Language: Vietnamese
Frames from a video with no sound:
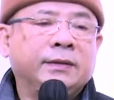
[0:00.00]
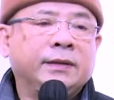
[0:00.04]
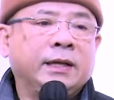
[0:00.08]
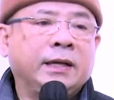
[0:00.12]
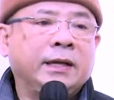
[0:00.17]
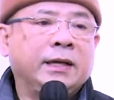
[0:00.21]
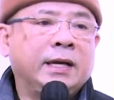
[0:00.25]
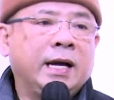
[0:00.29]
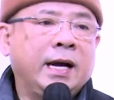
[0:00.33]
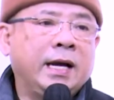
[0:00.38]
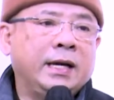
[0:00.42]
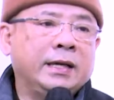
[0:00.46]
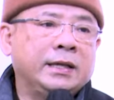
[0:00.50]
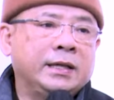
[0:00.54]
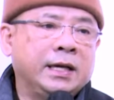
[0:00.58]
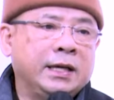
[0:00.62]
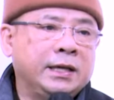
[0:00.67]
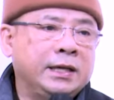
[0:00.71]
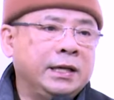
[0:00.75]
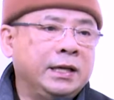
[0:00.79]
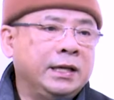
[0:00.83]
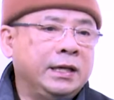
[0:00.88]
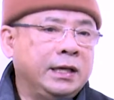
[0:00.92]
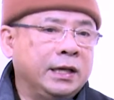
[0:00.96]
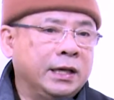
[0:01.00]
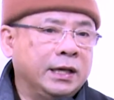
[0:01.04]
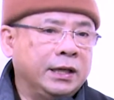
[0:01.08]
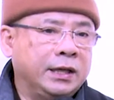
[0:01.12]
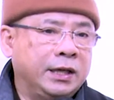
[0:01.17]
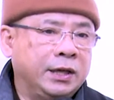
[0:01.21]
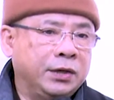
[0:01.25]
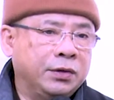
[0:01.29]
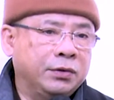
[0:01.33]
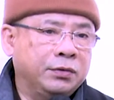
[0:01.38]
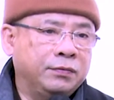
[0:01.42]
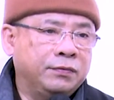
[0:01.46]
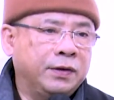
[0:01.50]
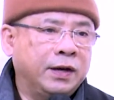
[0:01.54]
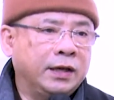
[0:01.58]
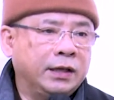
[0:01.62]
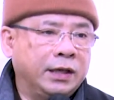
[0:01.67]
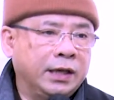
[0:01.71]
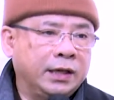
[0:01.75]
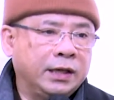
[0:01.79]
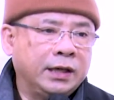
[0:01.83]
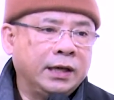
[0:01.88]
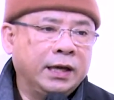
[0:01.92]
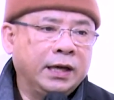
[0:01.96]
thì thầy sẽ xin giới thiệu
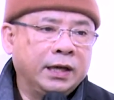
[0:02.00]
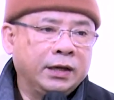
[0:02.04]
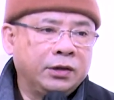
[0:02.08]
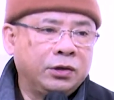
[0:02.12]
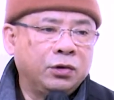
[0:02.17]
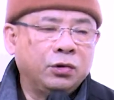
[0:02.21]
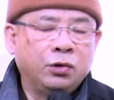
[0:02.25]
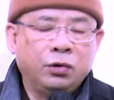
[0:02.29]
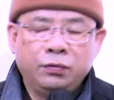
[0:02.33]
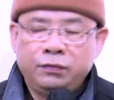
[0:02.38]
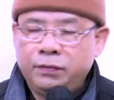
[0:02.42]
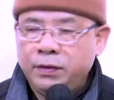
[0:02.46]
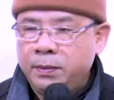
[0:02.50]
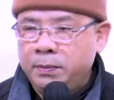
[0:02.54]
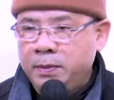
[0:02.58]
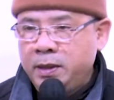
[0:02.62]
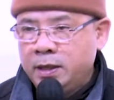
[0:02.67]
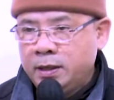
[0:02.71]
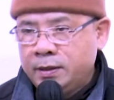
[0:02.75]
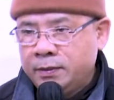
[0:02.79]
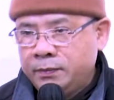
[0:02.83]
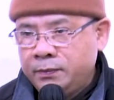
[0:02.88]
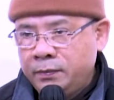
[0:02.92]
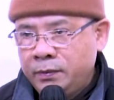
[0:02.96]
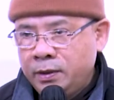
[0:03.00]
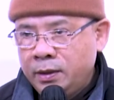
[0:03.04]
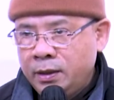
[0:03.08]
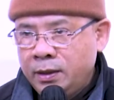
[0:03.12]
phần dịch nghĩa cho quý vị biết,